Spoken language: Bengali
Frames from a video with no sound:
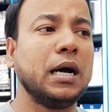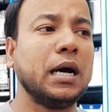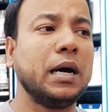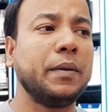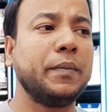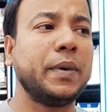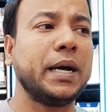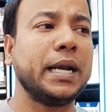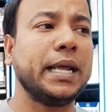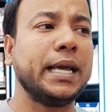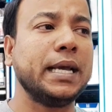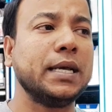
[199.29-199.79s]

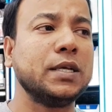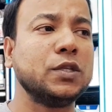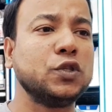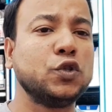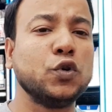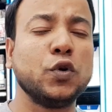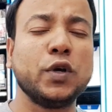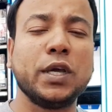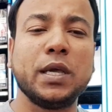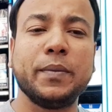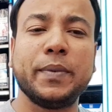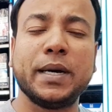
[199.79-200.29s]
মানে
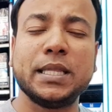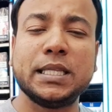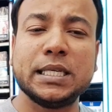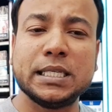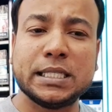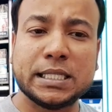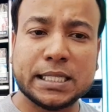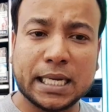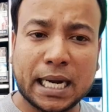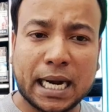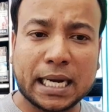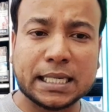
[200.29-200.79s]
জঙ্গিবাদীর
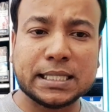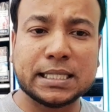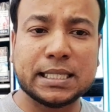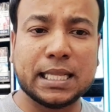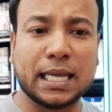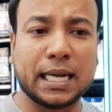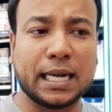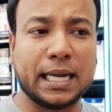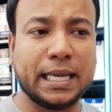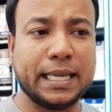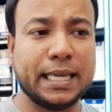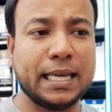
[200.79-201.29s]
চার্জ
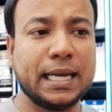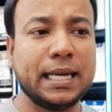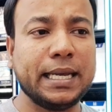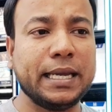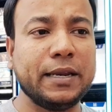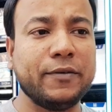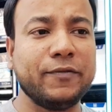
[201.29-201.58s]
লাগাইয়া